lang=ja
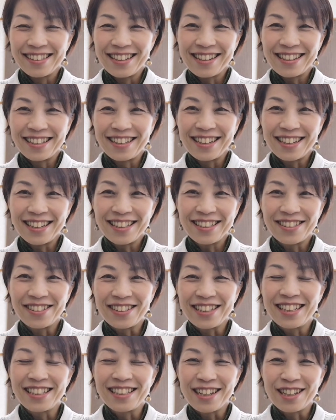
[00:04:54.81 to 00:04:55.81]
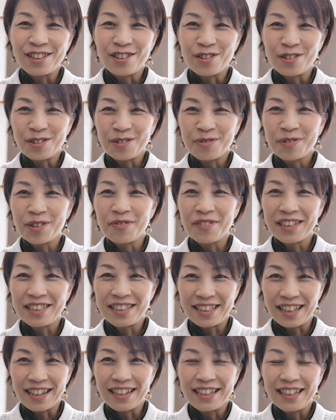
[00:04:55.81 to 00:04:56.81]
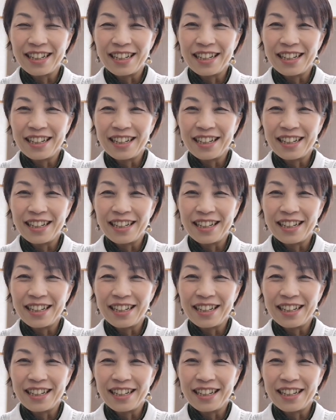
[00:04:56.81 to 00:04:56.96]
なんかできるといいなと思いました